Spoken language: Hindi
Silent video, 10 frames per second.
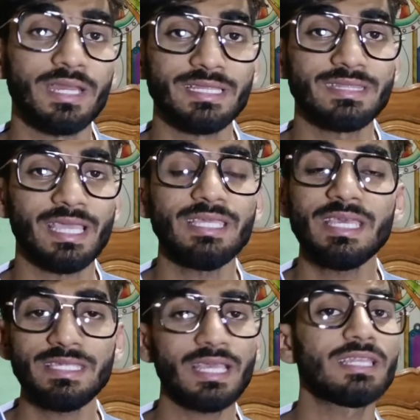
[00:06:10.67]
खरीदते हैं
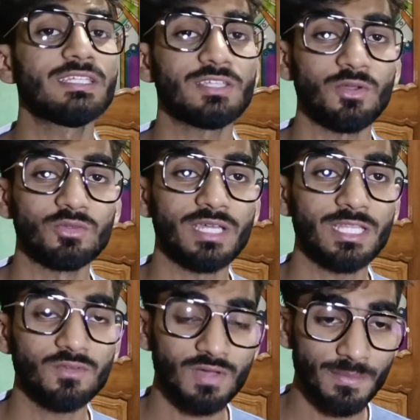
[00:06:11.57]
यही एक रीज़न होता
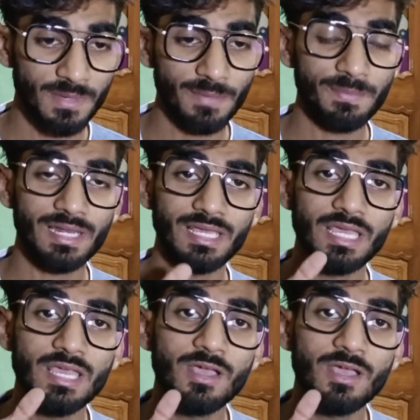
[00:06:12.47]
है तो वहाँ पर आप पहले